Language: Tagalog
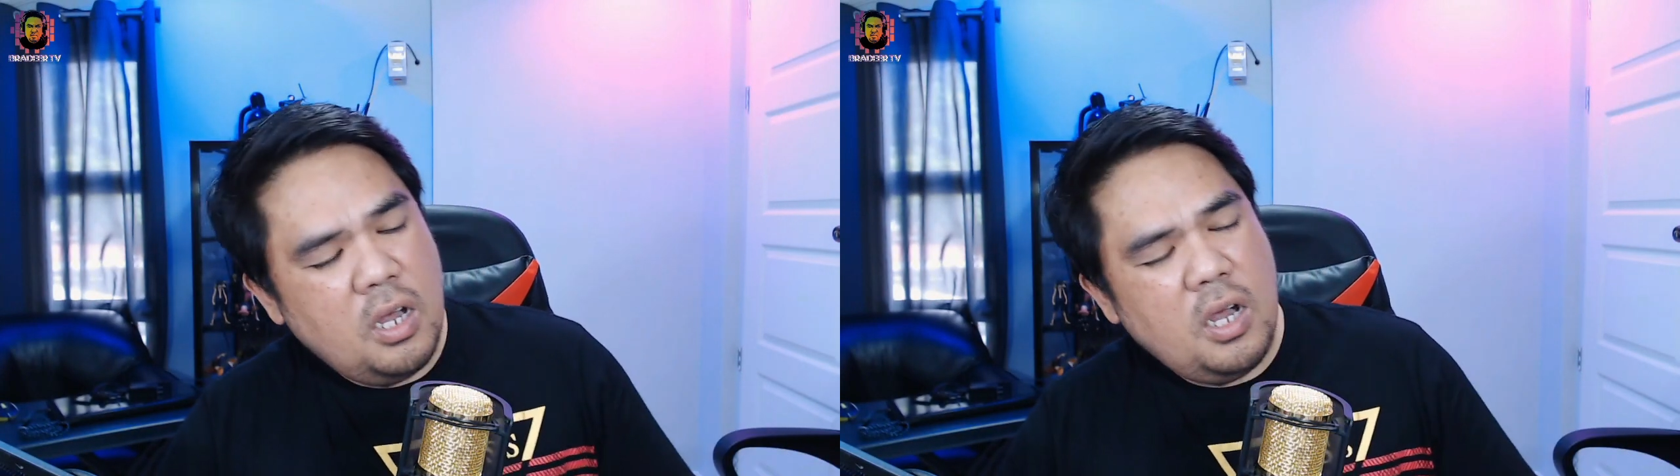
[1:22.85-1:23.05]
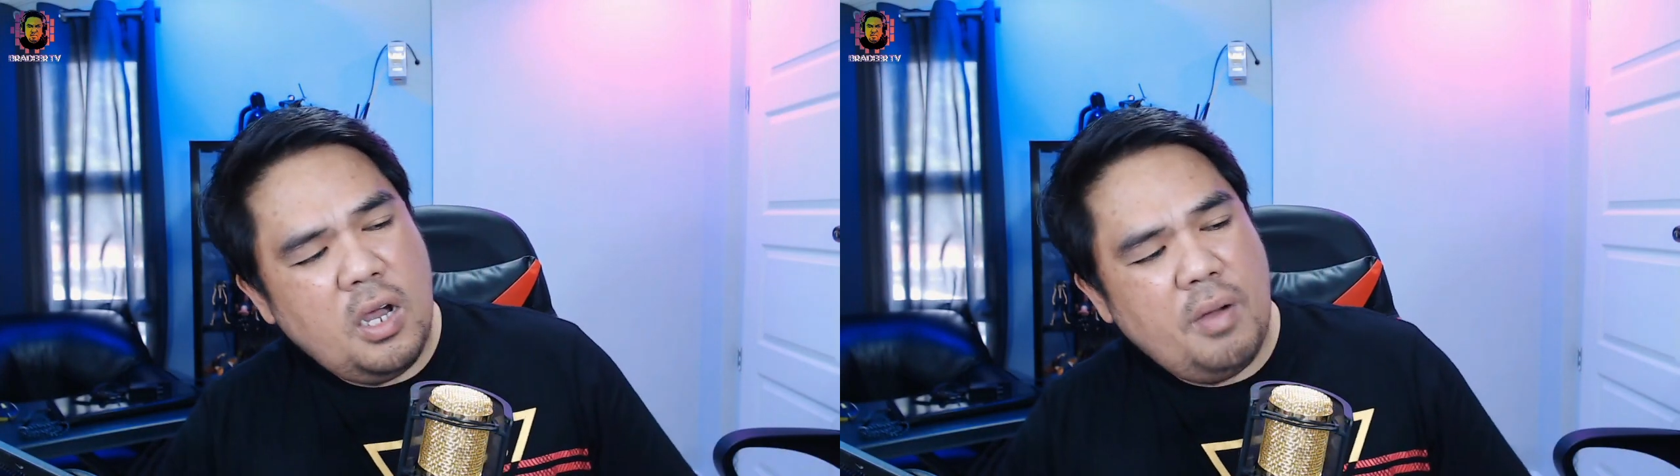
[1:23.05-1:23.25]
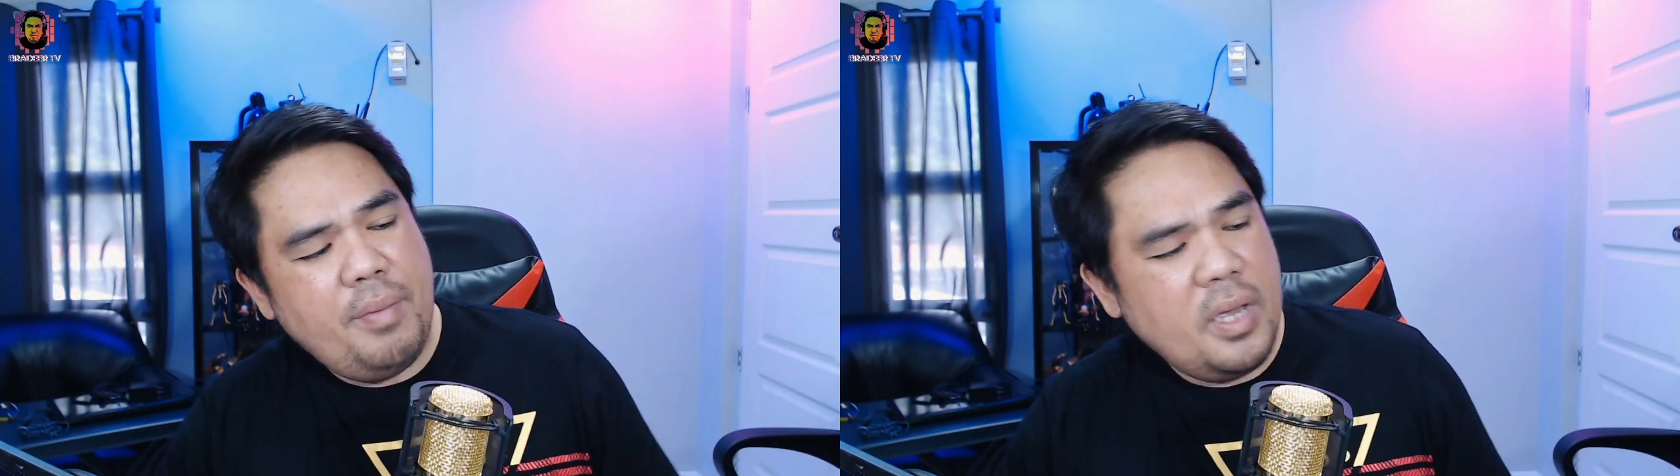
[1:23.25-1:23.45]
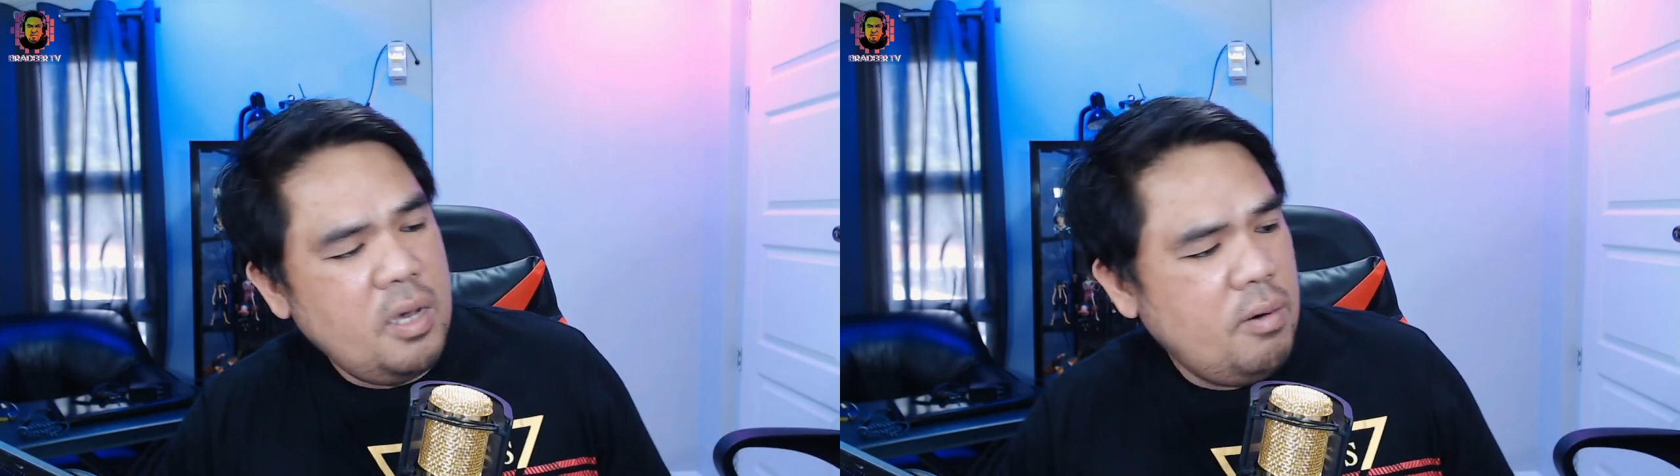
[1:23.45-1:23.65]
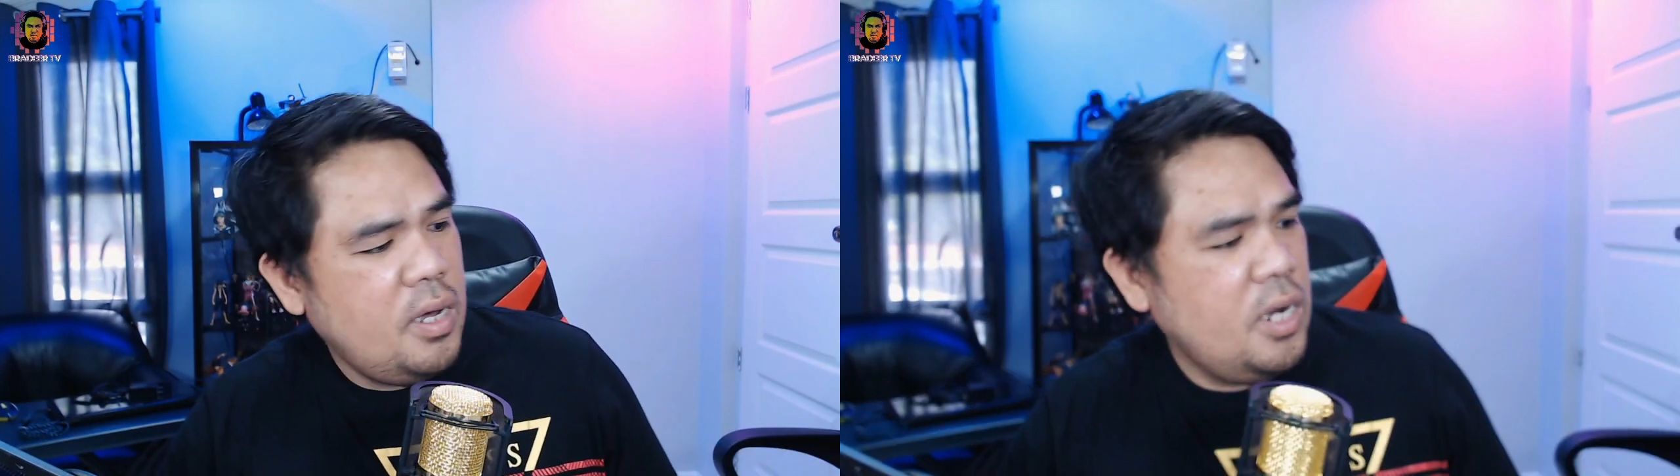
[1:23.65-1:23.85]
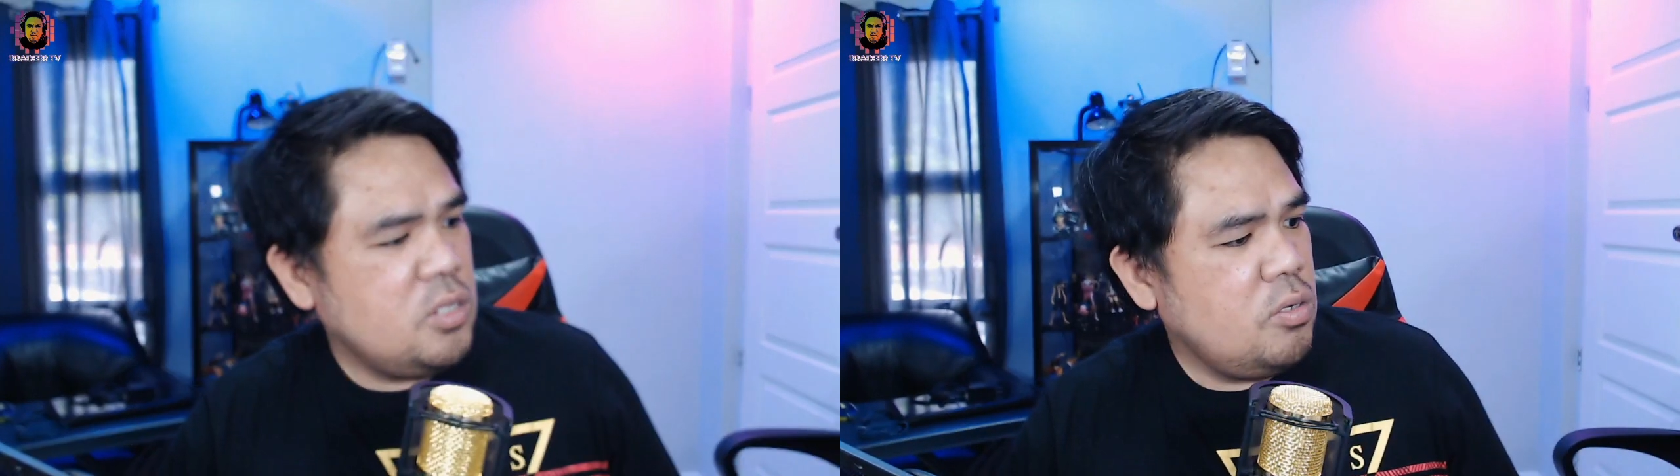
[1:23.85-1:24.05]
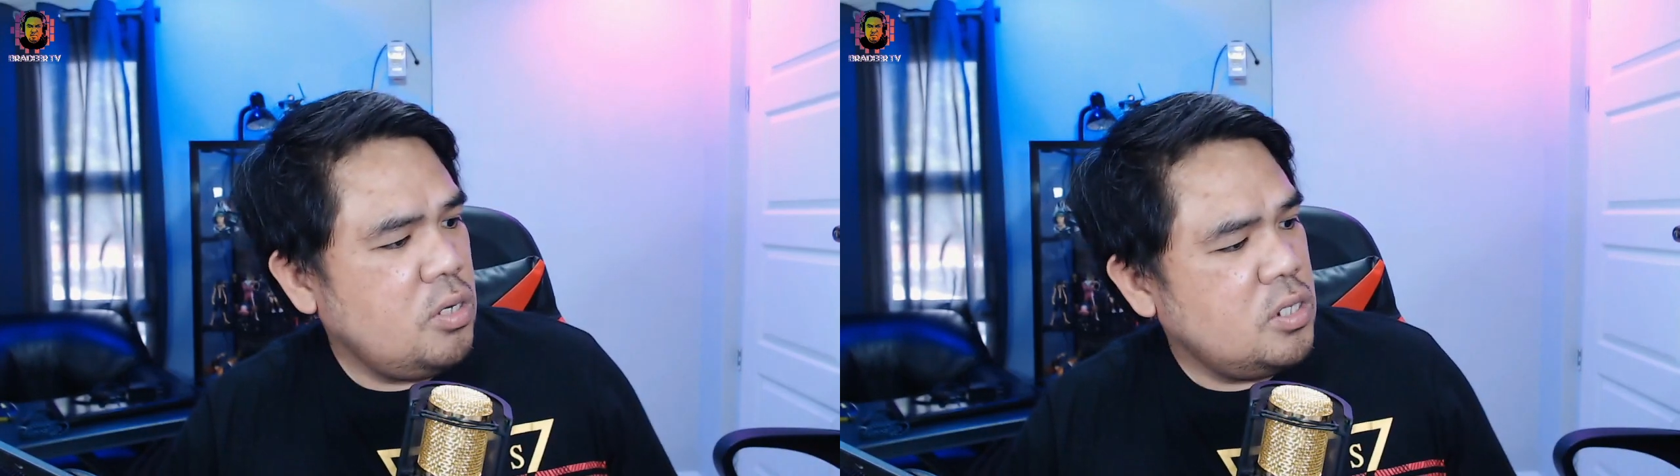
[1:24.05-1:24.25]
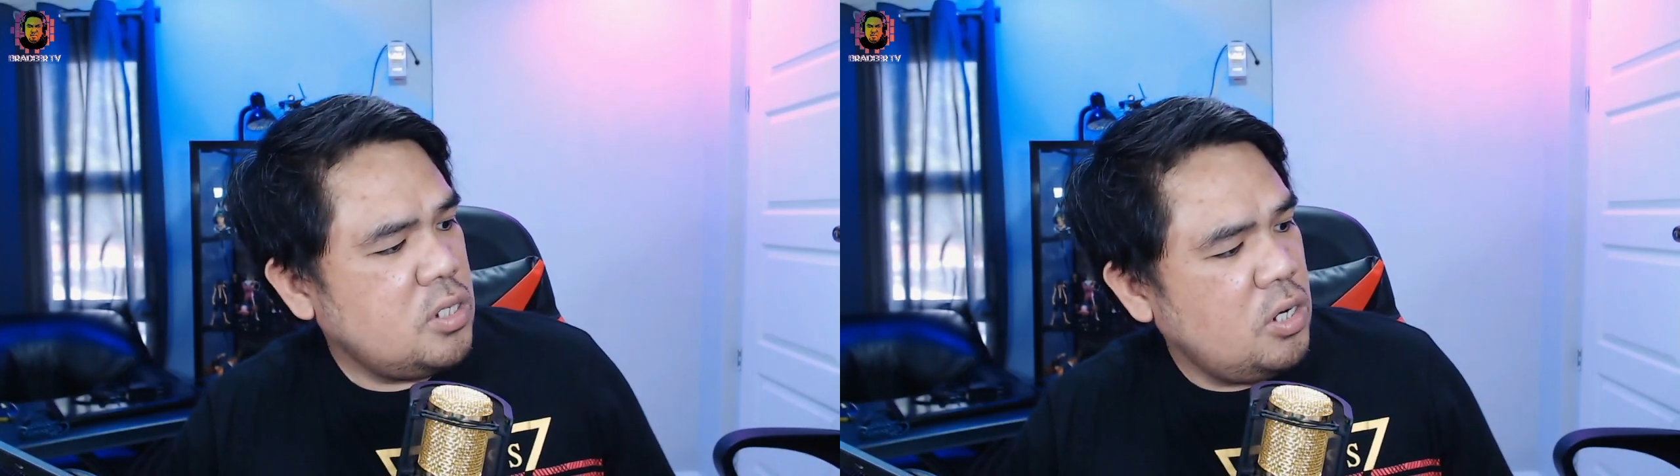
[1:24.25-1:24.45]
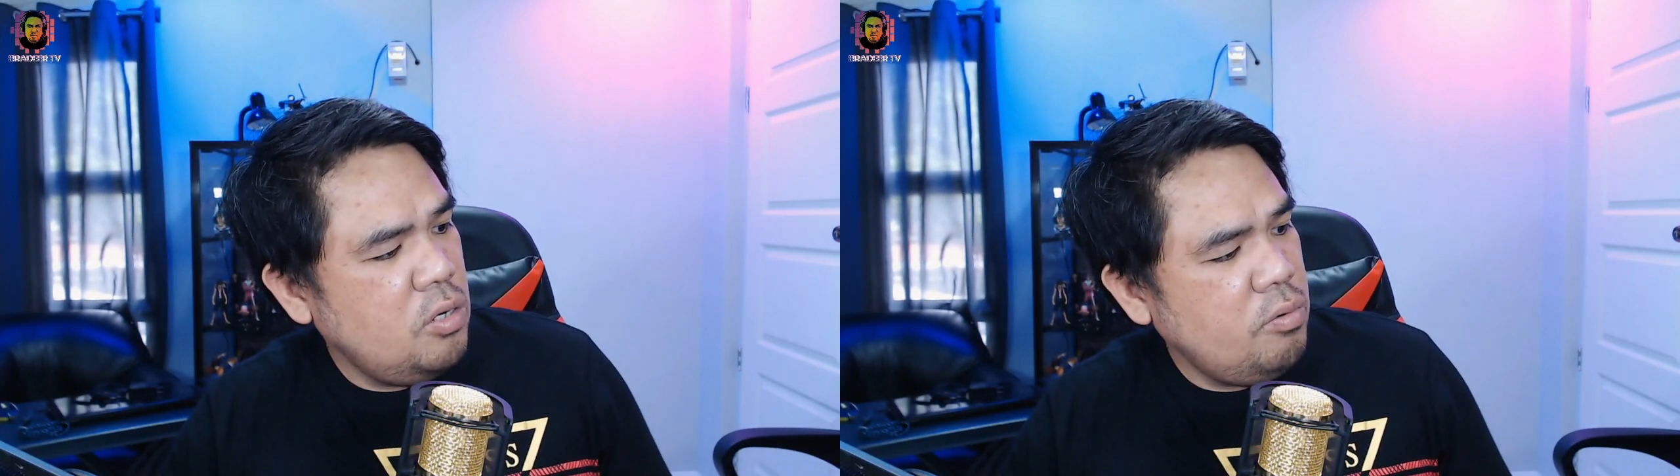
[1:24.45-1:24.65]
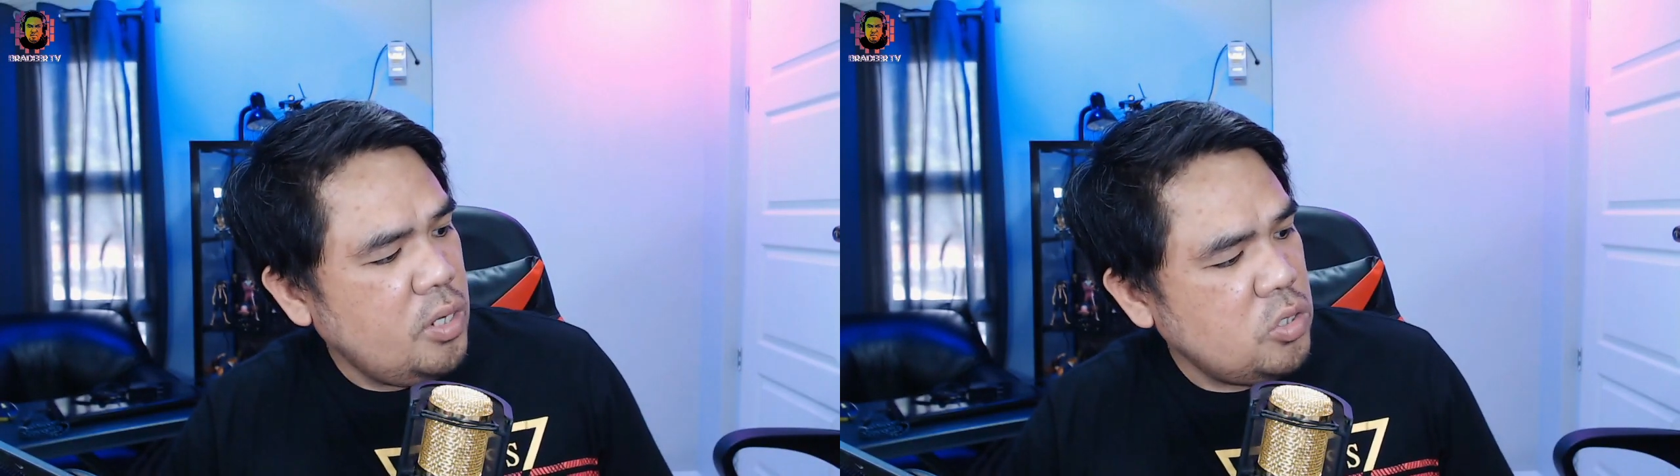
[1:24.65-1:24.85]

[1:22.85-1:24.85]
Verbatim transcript: Ang may gawa nito is ano eh,